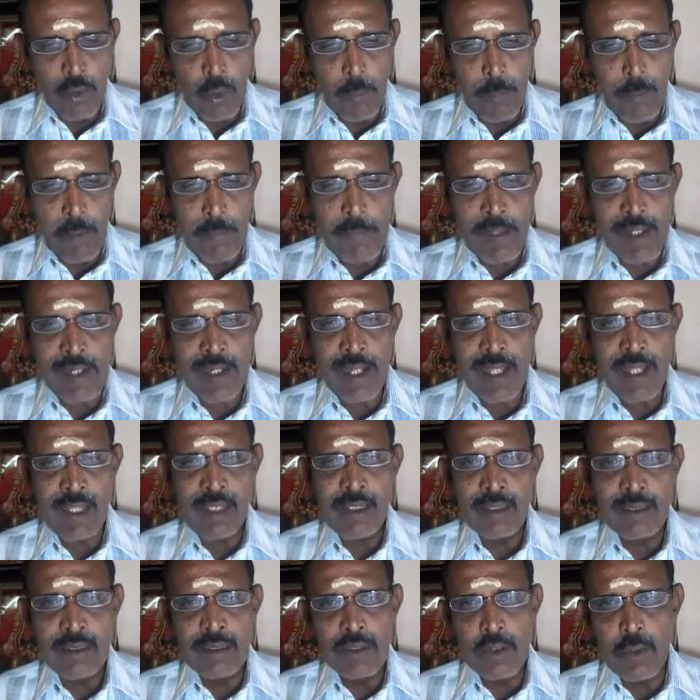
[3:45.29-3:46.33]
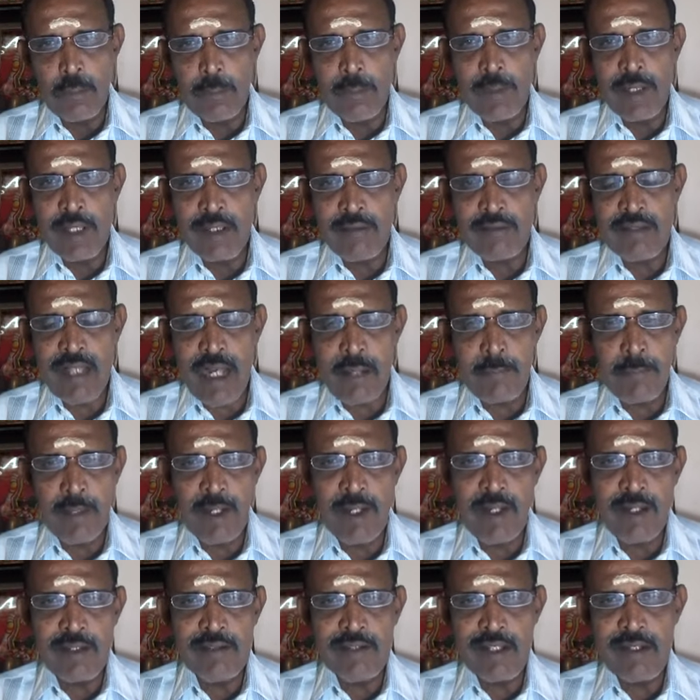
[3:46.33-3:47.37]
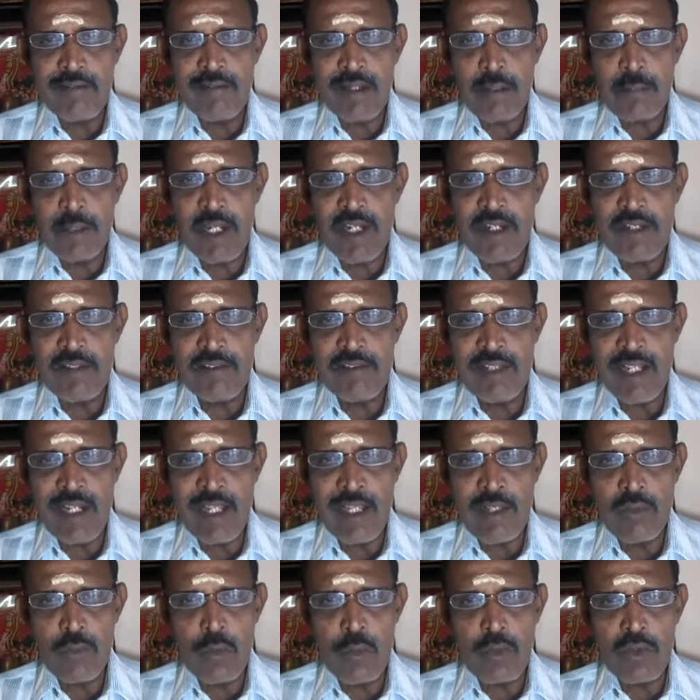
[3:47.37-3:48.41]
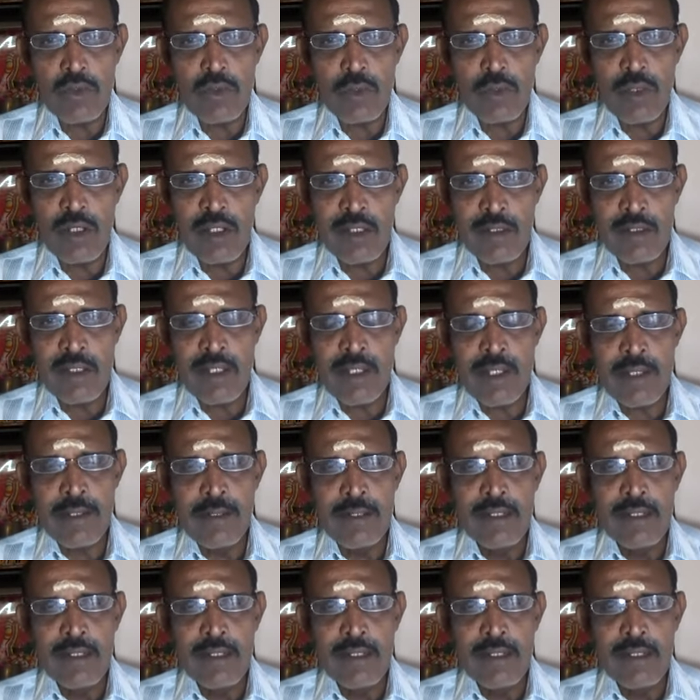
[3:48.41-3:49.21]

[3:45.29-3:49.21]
உப்பு அப்படின்னா உப்பு நீங்கள் சாப்பிட்றாலும் சரி சாப்பிட்டாட்டியும் சரி கொஞ்சோண்டு இந்த